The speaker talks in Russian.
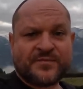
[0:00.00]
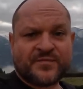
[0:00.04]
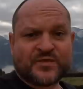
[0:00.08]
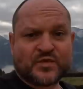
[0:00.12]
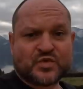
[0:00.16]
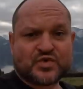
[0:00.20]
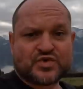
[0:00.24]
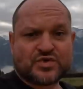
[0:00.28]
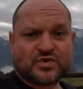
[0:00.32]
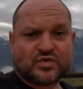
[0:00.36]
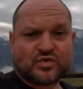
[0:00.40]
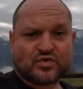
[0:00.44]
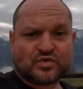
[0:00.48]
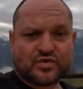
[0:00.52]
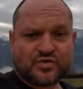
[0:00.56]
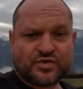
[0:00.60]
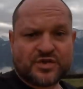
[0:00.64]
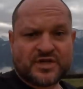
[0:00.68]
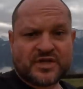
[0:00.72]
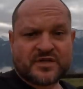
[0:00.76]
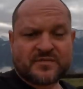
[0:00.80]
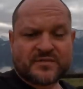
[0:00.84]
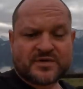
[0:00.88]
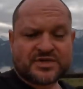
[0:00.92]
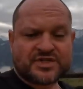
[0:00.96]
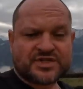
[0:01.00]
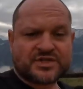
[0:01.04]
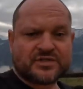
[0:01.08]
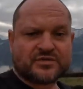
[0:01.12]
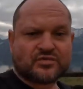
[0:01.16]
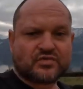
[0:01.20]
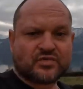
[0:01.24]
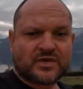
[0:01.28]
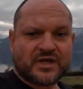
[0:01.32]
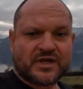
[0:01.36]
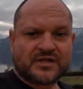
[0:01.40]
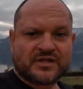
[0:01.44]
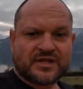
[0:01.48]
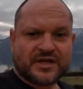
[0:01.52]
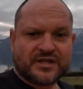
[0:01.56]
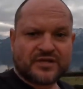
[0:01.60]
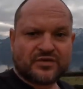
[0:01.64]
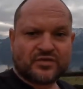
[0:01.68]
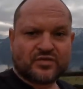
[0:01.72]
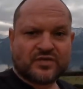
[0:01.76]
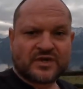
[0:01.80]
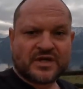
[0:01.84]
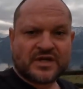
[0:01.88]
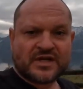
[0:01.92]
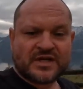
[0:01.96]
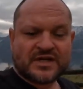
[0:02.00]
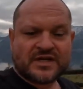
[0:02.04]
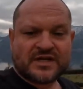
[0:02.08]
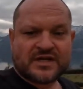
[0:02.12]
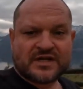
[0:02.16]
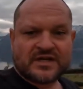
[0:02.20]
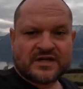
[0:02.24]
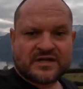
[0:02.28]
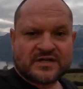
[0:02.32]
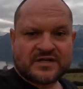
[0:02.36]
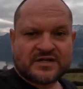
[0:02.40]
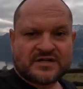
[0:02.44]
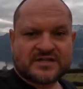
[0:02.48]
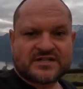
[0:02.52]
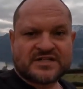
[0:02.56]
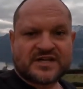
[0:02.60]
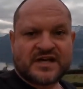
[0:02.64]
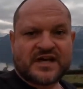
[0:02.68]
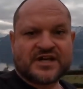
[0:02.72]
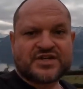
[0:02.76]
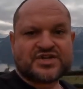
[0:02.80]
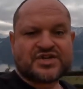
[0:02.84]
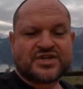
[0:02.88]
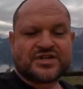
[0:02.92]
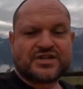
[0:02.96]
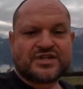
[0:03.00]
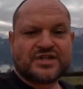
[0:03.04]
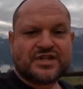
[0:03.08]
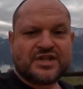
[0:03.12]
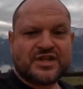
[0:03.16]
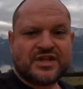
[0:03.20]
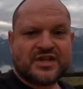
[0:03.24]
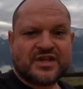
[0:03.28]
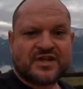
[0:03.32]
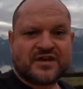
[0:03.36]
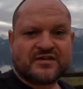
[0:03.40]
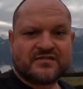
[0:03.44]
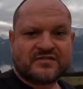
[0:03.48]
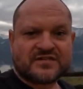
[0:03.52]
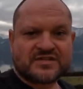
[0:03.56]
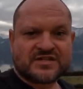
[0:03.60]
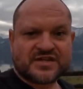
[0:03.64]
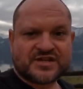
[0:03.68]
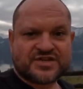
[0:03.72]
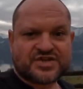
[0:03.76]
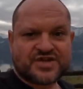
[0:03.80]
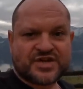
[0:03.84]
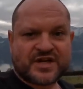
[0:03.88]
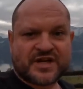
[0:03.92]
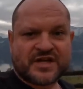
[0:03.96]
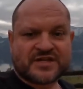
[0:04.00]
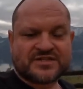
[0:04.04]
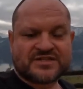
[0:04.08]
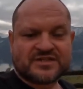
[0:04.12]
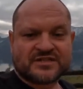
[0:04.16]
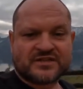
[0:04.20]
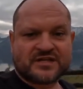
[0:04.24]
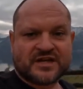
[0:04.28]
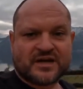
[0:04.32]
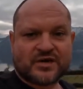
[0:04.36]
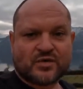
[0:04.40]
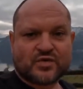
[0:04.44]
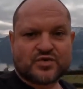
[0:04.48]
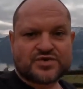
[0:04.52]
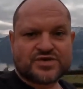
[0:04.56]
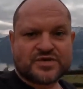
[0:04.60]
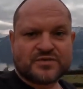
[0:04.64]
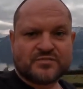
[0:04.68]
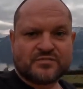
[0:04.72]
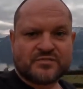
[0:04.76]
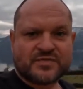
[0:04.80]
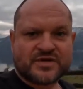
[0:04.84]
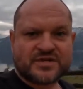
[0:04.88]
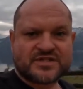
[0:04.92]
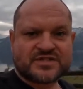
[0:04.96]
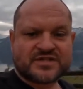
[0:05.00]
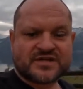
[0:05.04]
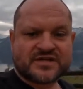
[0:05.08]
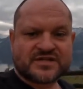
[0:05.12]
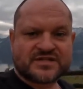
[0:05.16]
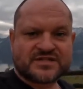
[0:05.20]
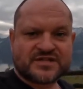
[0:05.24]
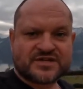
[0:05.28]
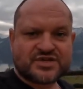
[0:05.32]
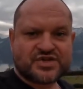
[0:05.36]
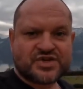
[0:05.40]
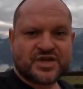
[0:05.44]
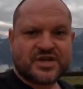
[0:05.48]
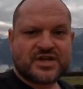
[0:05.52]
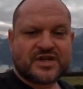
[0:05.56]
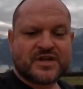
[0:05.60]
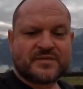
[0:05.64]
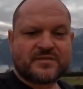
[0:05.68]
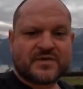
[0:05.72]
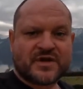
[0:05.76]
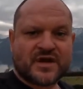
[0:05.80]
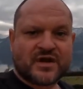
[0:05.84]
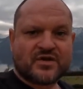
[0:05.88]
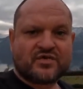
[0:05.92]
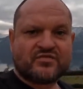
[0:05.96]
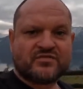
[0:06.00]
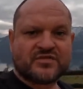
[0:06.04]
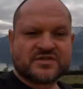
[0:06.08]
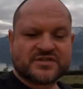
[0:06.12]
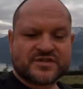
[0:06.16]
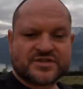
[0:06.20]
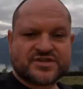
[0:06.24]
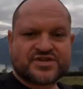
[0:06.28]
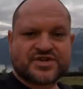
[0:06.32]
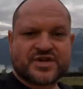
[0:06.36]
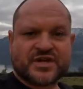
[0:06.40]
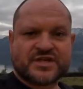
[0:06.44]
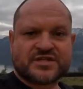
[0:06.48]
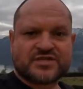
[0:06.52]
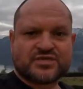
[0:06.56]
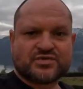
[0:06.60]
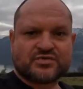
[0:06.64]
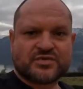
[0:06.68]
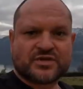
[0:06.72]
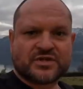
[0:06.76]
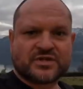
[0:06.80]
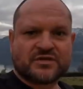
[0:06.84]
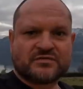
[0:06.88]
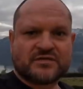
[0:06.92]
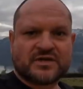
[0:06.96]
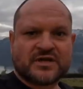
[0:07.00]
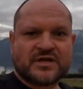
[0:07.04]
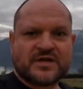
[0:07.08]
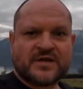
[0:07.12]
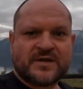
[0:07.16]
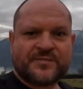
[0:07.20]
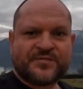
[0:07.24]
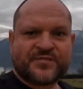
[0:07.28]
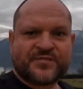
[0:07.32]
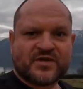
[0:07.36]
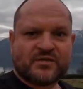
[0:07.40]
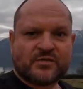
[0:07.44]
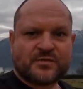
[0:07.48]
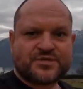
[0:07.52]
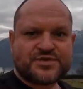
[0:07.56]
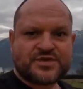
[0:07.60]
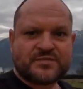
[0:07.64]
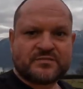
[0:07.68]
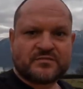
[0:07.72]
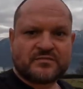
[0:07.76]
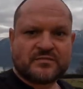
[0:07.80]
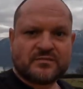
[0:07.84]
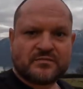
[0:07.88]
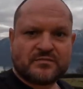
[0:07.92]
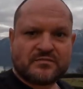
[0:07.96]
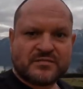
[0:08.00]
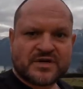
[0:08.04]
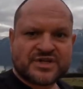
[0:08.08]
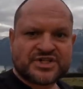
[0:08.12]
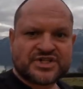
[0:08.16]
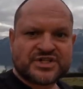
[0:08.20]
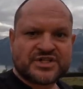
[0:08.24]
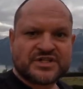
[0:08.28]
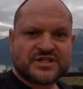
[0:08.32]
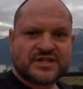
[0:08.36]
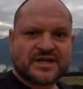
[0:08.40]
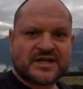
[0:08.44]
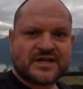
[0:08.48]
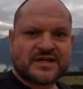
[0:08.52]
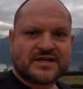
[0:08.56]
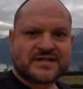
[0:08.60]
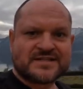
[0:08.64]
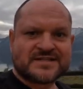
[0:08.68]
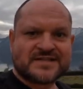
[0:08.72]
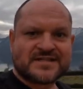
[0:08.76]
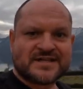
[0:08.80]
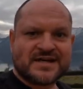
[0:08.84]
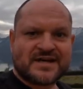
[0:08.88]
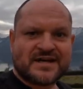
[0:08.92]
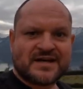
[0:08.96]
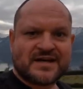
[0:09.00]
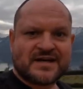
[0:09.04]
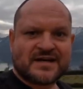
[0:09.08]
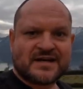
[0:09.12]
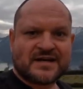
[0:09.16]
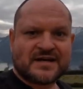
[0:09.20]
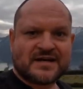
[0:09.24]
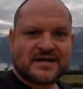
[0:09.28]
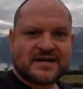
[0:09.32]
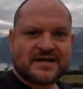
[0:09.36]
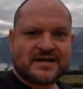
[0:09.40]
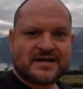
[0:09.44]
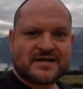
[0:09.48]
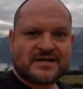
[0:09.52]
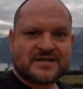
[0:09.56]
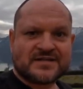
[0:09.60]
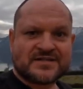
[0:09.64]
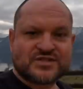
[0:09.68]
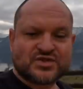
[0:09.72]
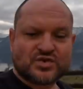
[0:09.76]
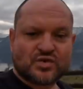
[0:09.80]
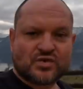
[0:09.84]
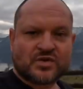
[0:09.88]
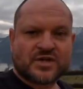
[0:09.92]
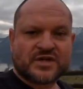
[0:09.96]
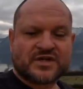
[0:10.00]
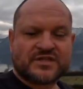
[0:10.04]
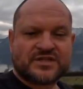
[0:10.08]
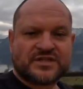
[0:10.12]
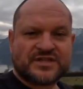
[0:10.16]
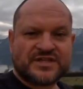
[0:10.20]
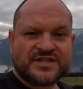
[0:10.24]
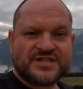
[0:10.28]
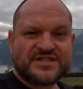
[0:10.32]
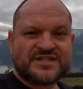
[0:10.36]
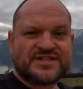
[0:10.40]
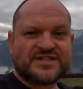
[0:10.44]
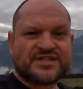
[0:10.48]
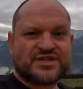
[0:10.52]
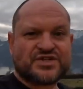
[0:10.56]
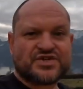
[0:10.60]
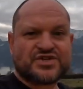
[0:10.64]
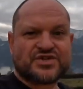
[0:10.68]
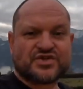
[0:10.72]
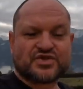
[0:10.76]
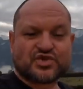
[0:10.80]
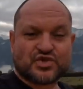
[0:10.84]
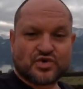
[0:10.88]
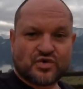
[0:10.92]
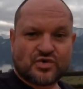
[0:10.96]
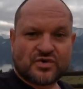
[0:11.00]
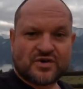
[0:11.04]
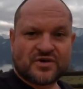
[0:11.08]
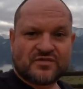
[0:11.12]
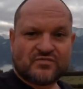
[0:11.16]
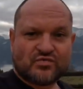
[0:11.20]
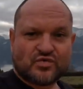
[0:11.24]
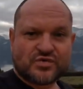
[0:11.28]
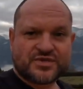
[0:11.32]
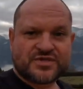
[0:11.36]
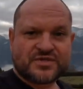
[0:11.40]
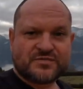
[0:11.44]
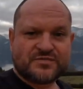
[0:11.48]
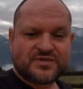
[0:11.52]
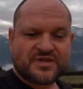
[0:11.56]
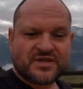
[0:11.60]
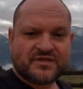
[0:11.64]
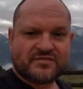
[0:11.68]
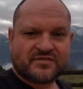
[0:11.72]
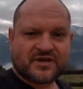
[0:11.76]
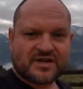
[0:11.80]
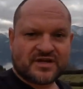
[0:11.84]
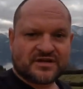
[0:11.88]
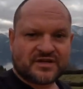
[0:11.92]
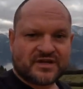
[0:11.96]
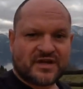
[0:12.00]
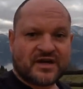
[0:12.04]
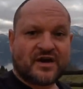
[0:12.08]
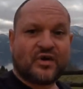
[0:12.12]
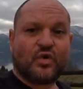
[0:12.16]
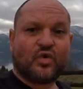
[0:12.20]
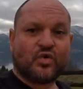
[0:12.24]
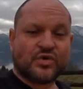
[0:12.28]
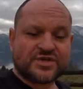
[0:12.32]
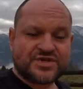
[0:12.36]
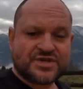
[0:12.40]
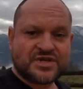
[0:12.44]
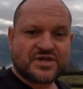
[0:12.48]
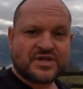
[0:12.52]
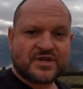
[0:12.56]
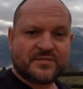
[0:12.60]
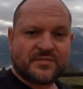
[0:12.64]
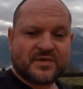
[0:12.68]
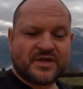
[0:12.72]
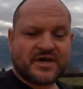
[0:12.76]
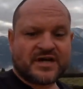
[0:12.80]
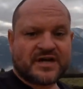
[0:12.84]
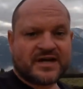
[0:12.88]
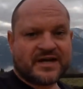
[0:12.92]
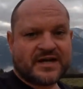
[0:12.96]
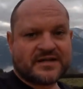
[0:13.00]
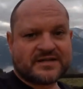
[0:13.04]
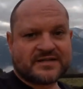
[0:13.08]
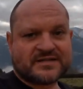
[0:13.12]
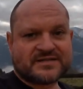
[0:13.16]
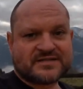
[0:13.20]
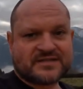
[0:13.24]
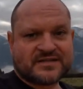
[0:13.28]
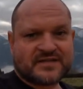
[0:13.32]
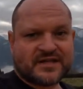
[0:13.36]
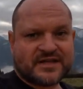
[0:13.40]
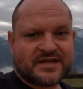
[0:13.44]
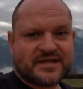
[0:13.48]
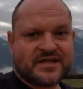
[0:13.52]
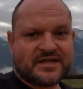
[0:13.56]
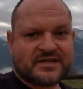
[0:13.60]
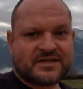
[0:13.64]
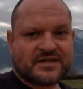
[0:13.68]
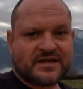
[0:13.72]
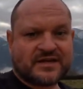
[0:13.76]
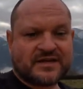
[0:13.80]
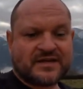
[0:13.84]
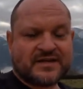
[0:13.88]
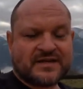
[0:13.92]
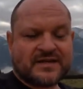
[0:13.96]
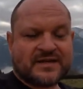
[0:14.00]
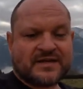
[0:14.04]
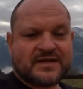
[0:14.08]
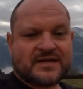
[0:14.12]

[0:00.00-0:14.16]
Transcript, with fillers: Потому что у других машин, ну, как-то оно э, скачет, не возвращается так очень быстро к значениям, как возвращается у этого. В общем, машина за 40 тысяч 48 евро, она очень неплохая, эта цена нета.